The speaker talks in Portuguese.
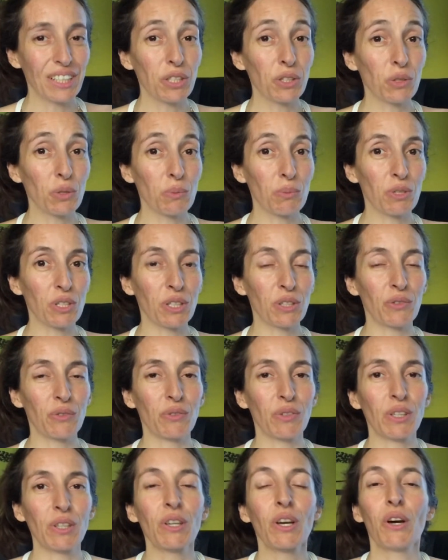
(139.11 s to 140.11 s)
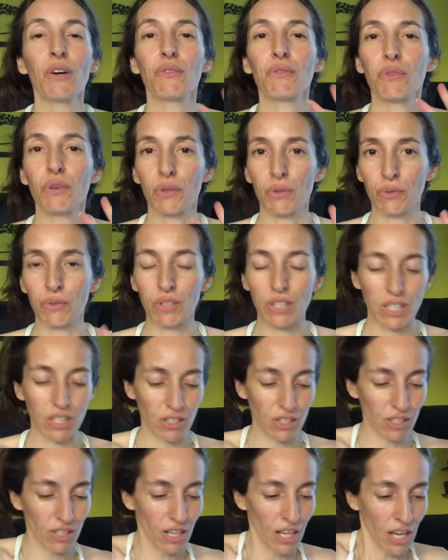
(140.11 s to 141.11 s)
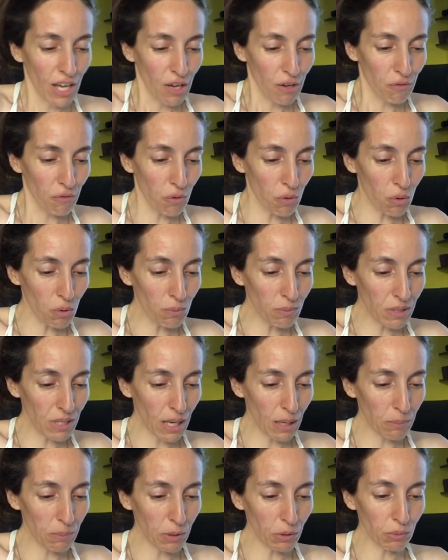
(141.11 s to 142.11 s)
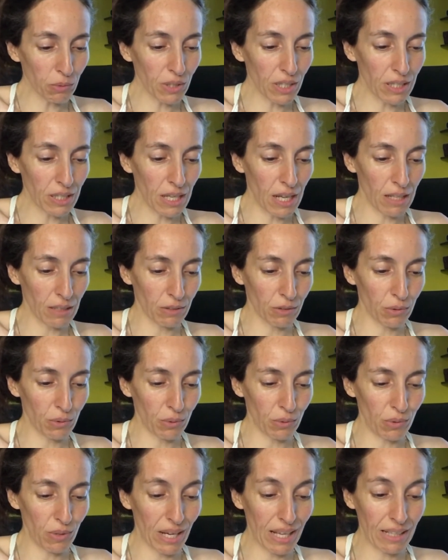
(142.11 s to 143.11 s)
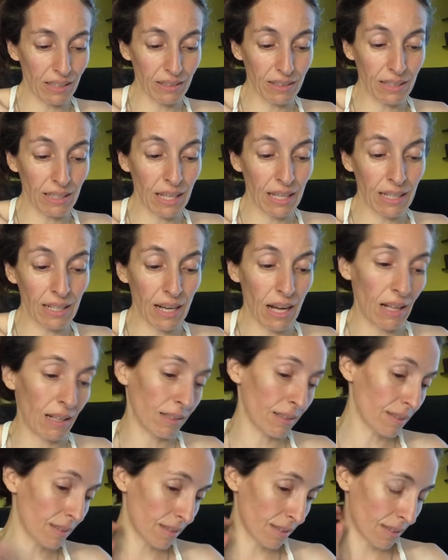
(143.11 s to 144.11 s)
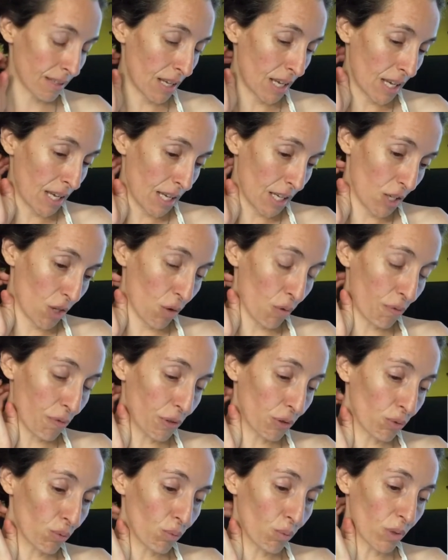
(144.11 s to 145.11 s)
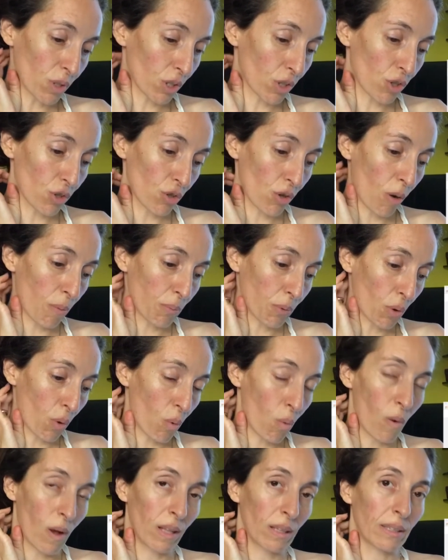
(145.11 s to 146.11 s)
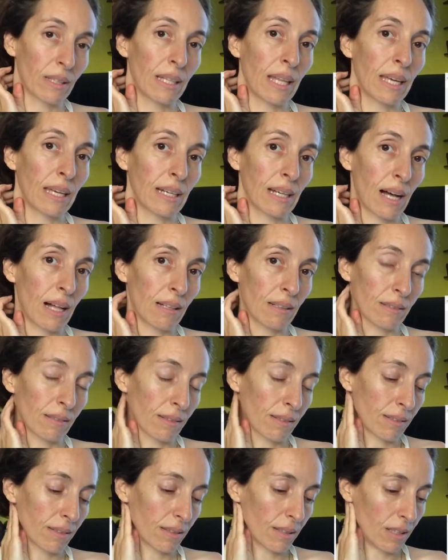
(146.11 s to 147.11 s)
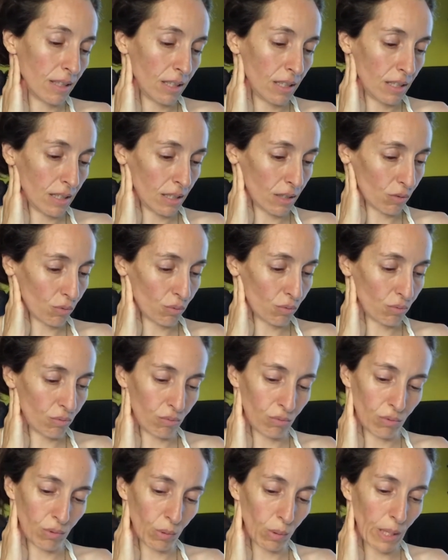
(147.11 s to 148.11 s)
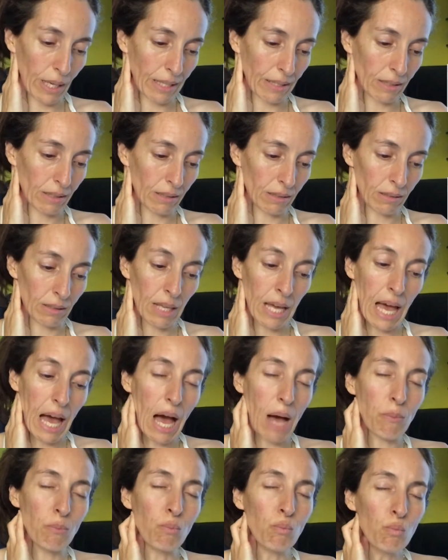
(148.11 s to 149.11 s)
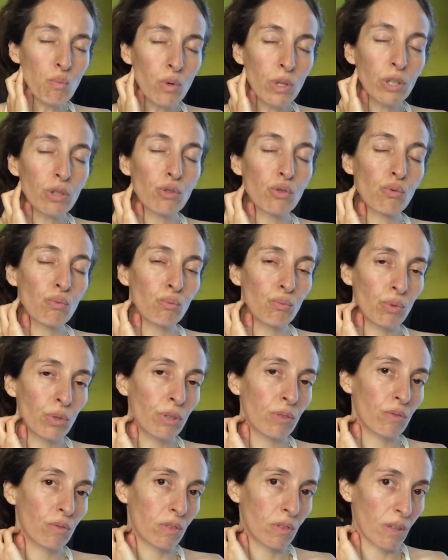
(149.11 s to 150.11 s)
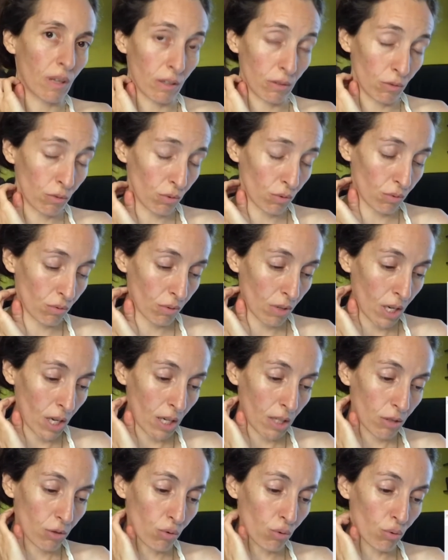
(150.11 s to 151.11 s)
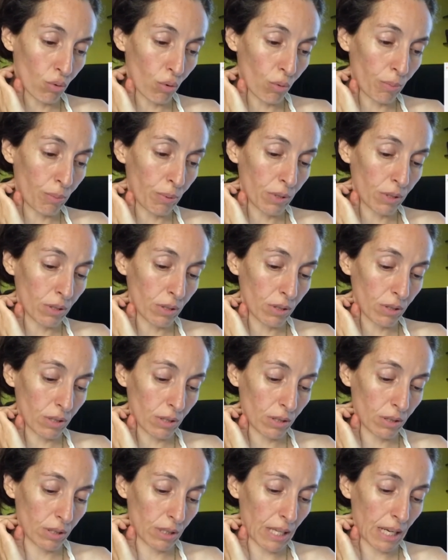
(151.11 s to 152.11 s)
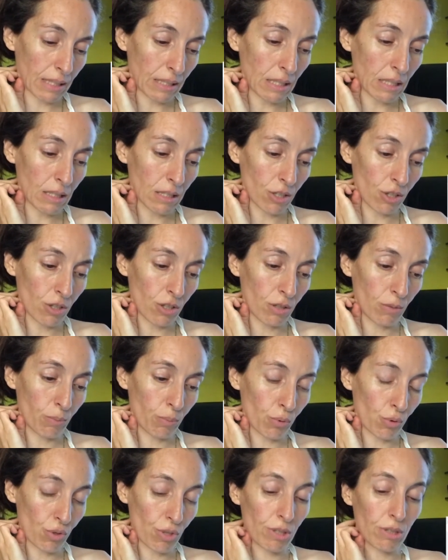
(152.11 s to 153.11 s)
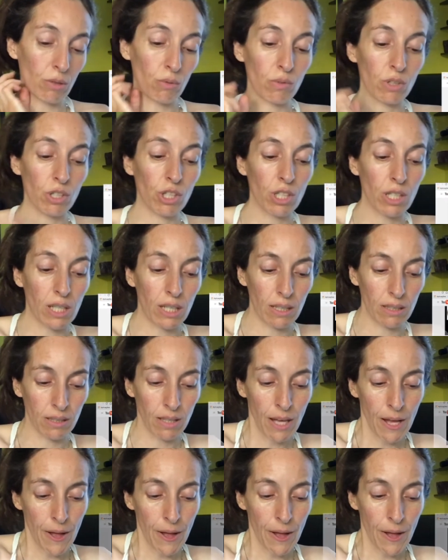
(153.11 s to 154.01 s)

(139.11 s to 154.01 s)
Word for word: que subscrevi, foram três. Vou começar pelo canal do Eldney Calls. Eu fiz um workshop com o Eldney Calls e um colega dele há muitos, muitos anos sobre uh, técnicas de projeção astral